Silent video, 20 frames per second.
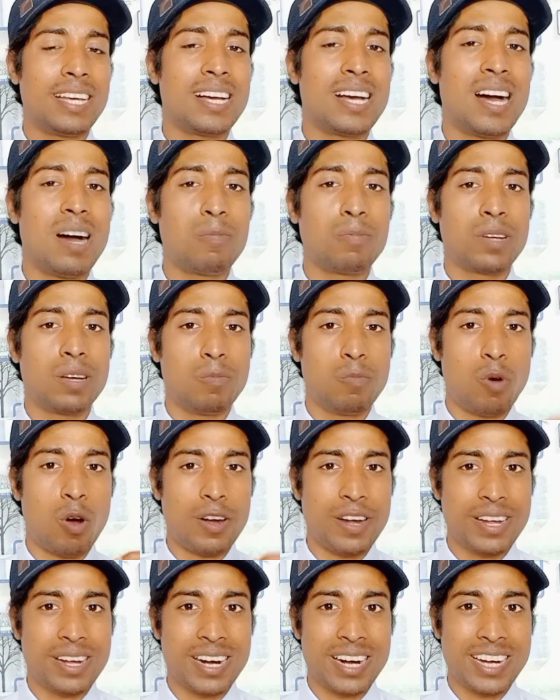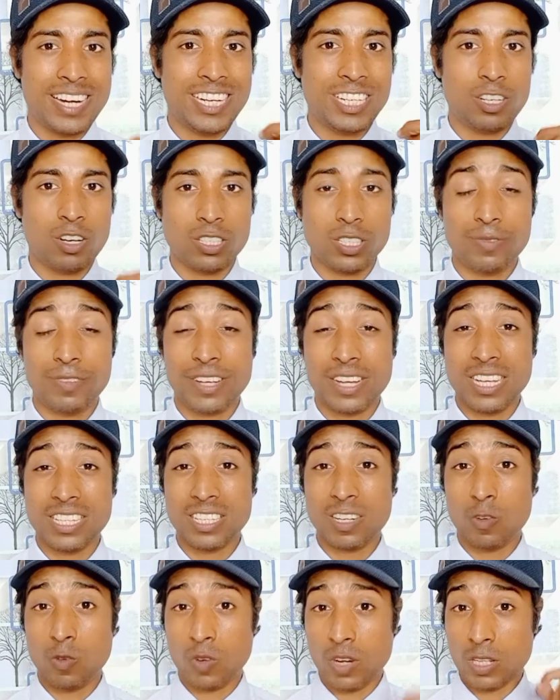आपके बॉडी का डिटॉक्सिफिकेशन
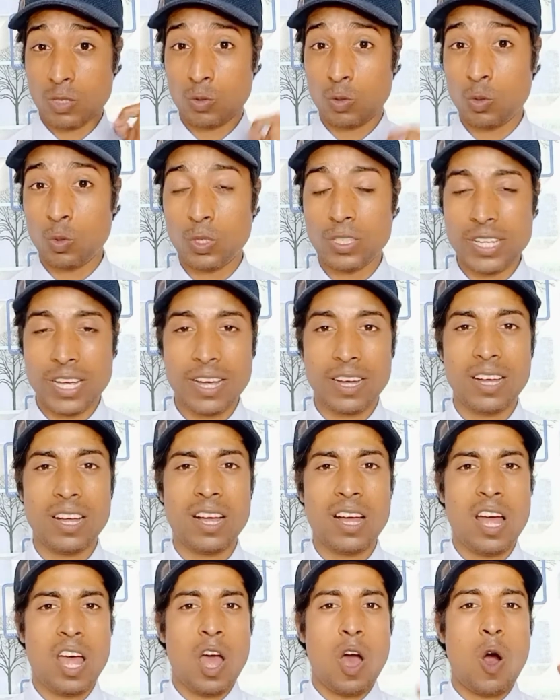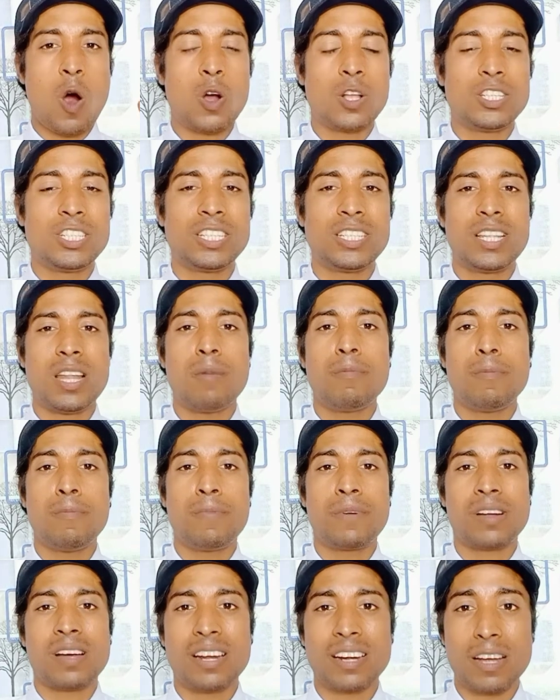होना शुरू हो जाएगा और जितना भी
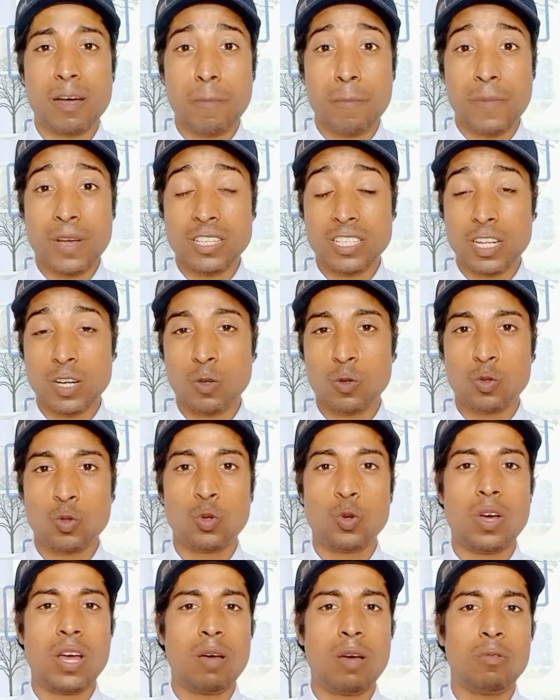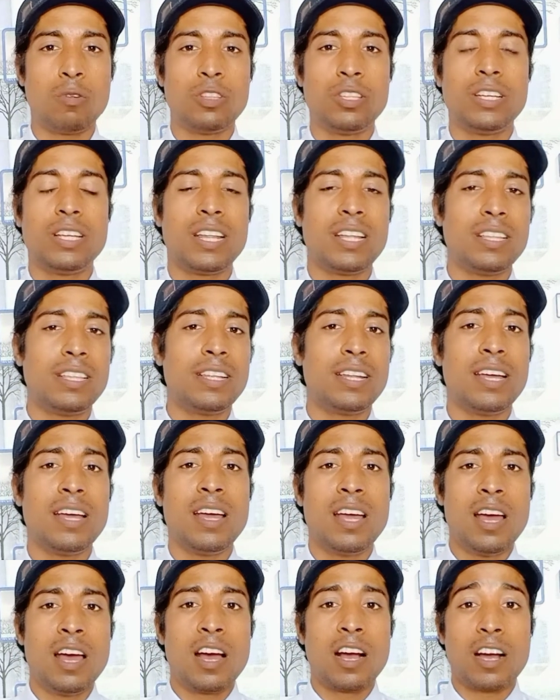प्रकार का मेजर इशू है वो धीरे धीरे
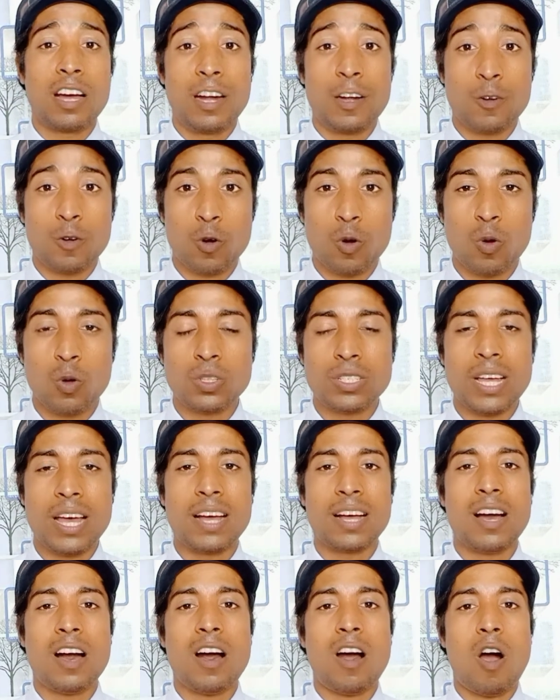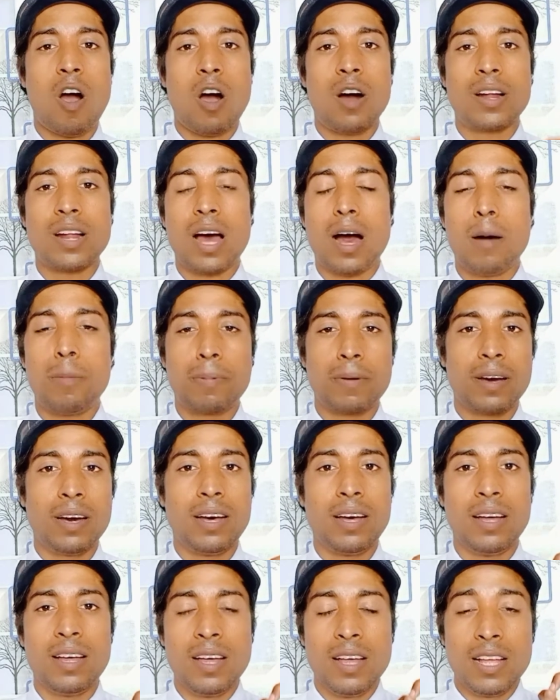कंट्रोल हो जाएगा और आपका
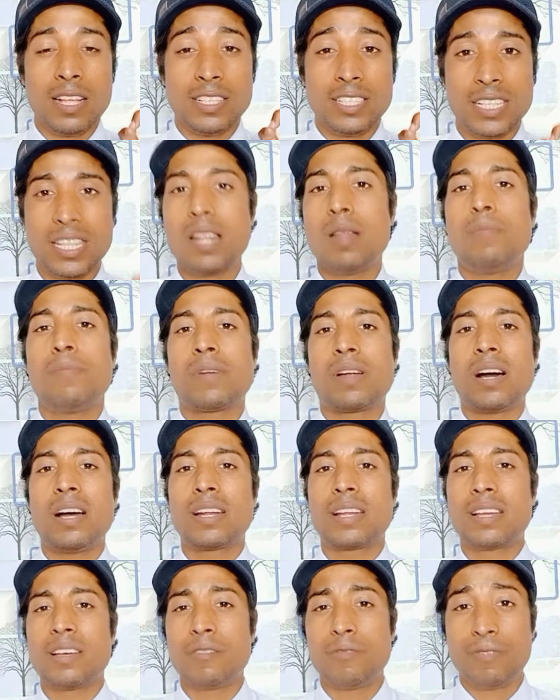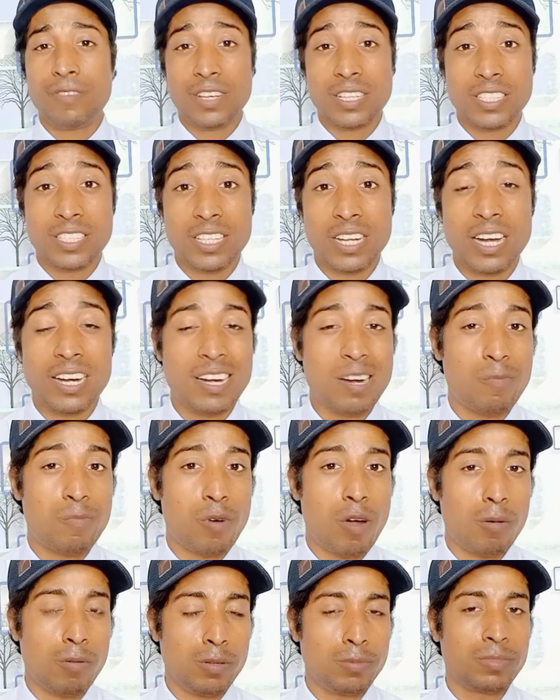जितने प्रकार के फेस से रिलेटेड
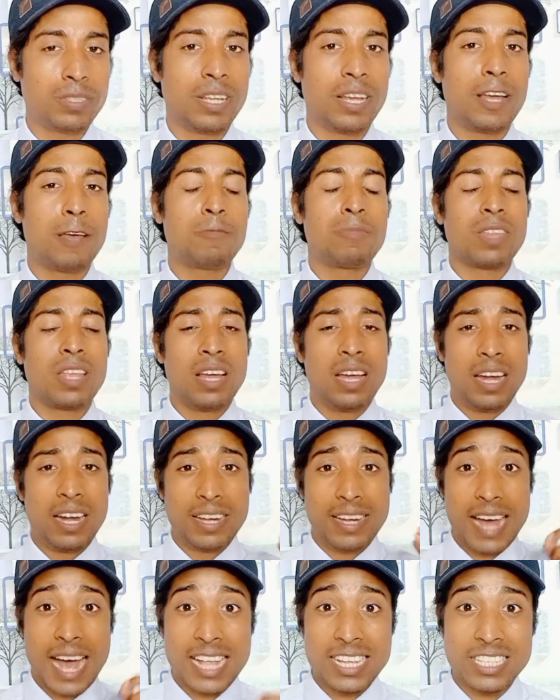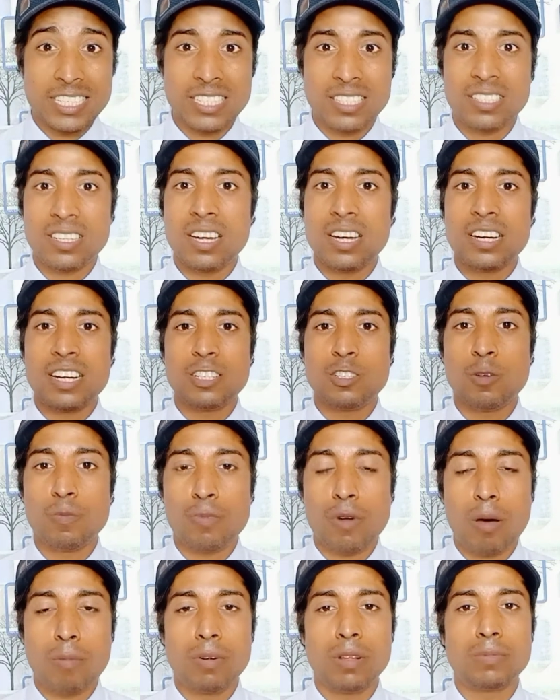प्रॉब्लम्स हैं डाइजेशन से रिलेटेड जो
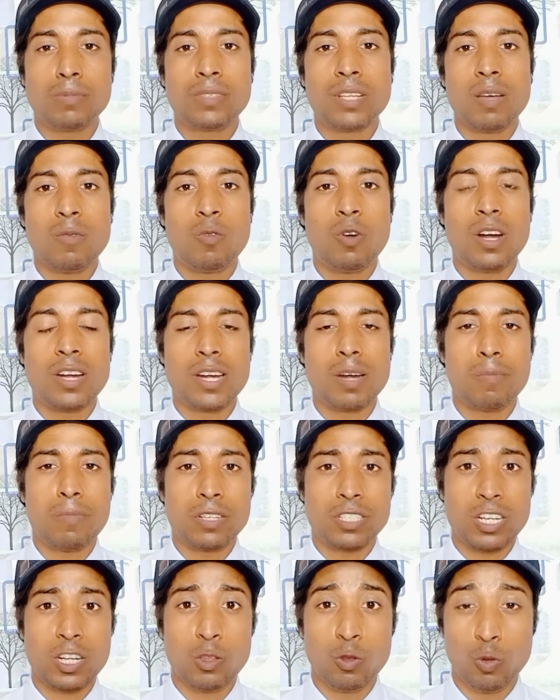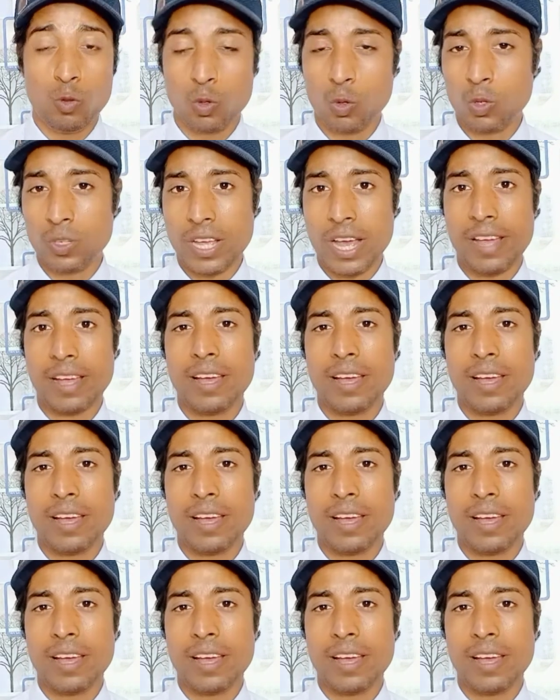प्रॉब्लम्स है वो हंड्रेड परसेंट दूर हो जाएंगे